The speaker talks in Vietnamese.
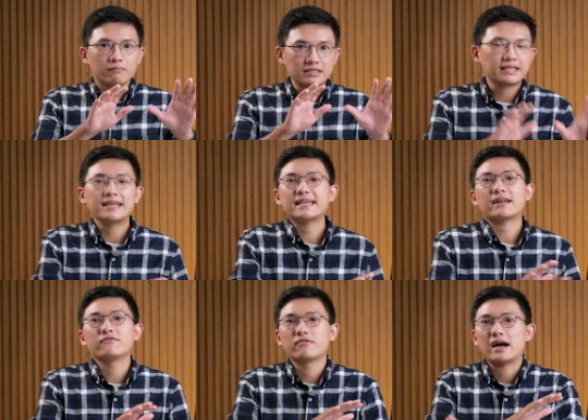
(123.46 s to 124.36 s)
mình sẽ đi
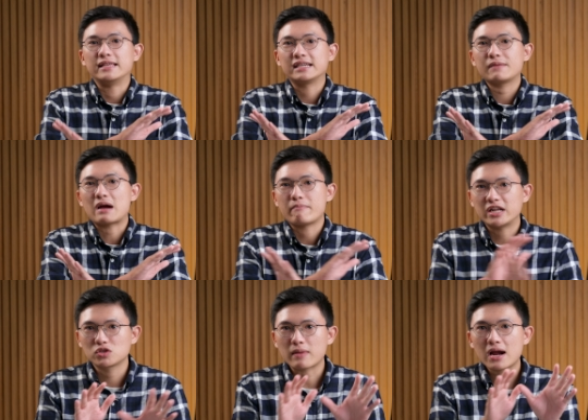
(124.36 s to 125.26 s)
nhanh về những cái bài
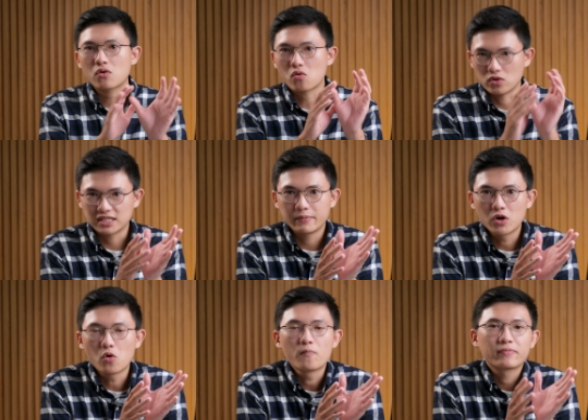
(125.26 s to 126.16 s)
benchmark của CPU.